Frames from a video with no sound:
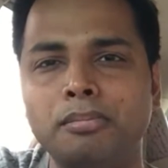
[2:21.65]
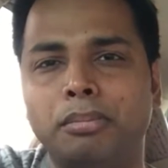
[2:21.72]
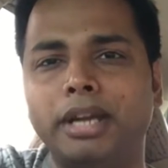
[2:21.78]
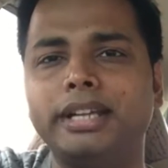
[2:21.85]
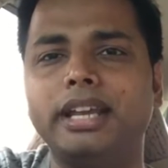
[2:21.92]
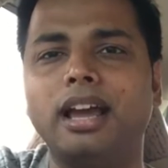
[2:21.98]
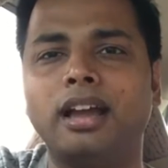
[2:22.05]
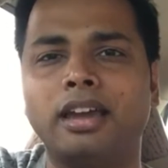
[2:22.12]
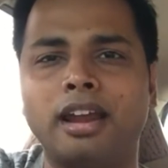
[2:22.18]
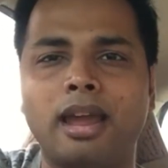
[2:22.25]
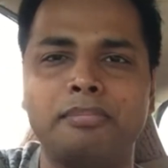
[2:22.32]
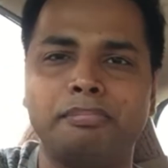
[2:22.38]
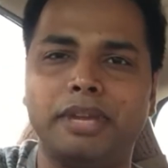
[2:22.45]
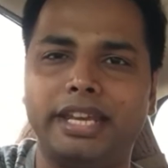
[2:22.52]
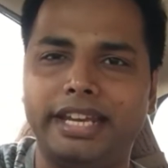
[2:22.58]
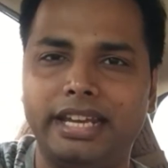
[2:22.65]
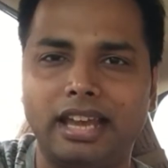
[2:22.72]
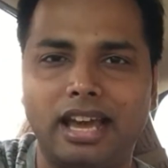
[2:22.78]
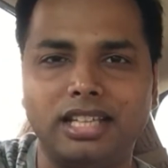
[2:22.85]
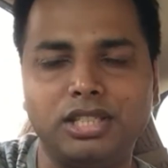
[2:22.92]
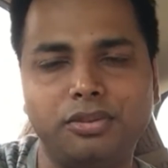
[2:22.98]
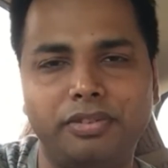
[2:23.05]
बट अगर आप मेरी
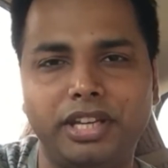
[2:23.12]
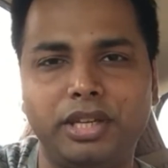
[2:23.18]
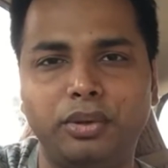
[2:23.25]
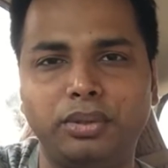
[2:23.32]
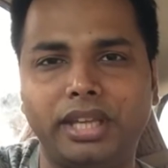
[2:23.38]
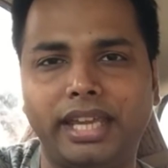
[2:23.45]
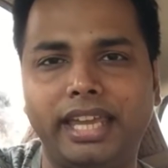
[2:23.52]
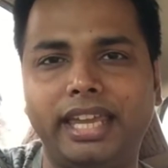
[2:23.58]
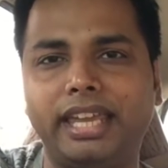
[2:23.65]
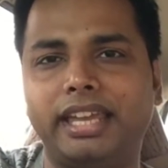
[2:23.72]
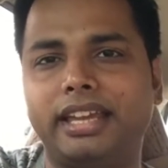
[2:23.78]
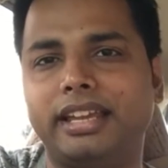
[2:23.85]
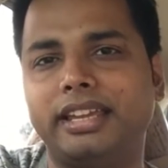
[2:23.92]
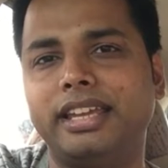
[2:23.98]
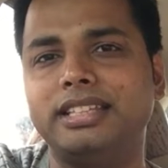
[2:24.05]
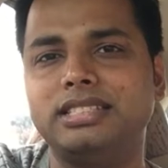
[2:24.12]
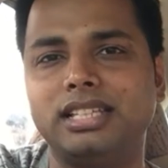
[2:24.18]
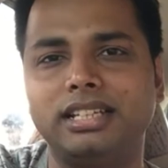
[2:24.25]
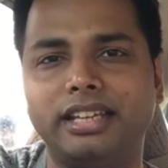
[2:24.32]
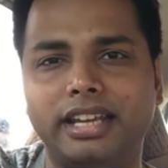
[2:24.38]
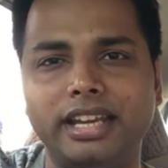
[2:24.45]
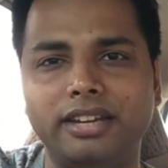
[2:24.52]
लास्ट वीडियो देखेंगे
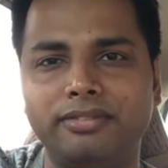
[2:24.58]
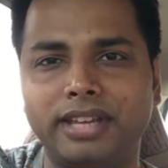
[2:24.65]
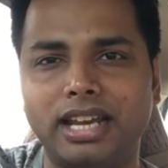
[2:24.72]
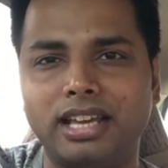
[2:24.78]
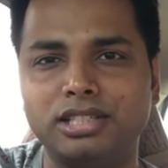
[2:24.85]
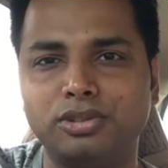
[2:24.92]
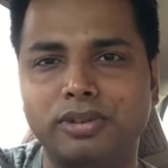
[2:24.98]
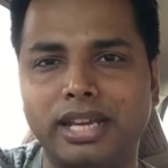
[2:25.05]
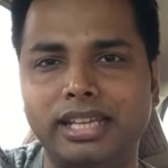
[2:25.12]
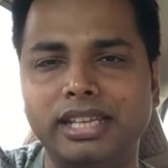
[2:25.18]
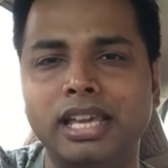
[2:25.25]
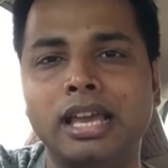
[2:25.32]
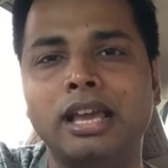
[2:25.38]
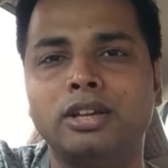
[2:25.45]
किंगसन ग्रीन विलास वाली